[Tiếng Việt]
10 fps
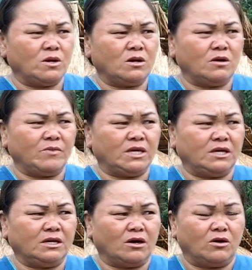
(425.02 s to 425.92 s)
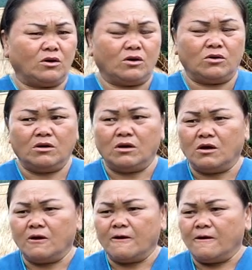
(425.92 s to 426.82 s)
mua mi ngầu
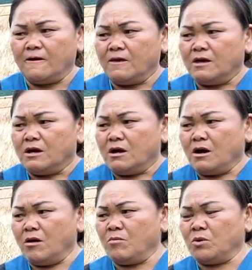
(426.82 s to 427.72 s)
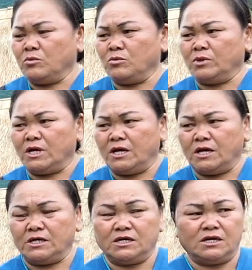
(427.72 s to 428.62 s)
họ mong
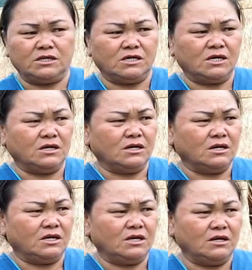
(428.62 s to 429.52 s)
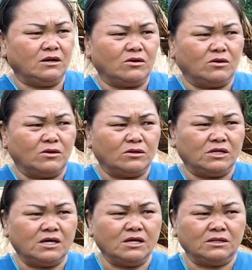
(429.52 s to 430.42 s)
e chia chia lì lò
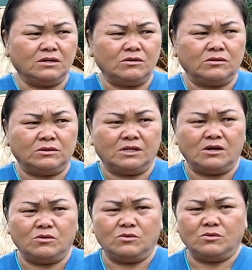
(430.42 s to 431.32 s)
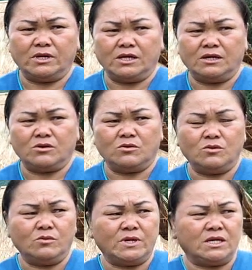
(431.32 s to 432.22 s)
thiên đồn tàu e
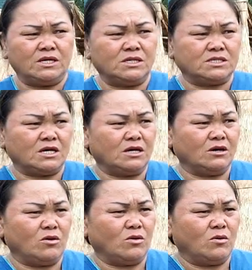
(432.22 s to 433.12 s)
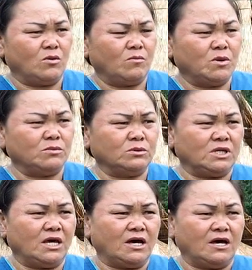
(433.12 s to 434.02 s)
cú mi sai ngầu
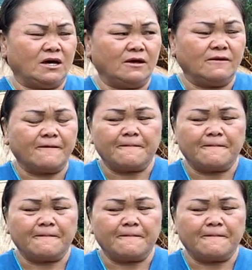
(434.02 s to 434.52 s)
mong thia